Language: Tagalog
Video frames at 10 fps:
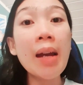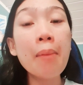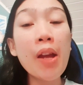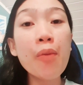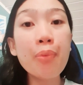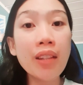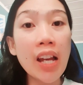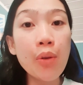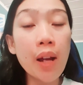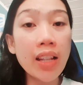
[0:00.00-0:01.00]
Meron po
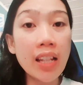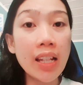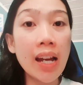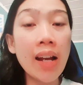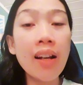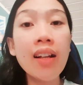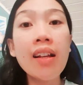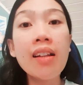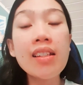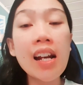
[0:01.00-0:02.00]
tayong idea
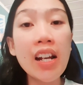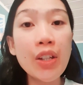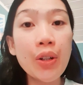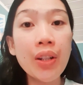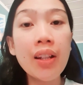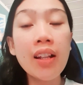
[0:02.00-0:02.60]
sa ngayon.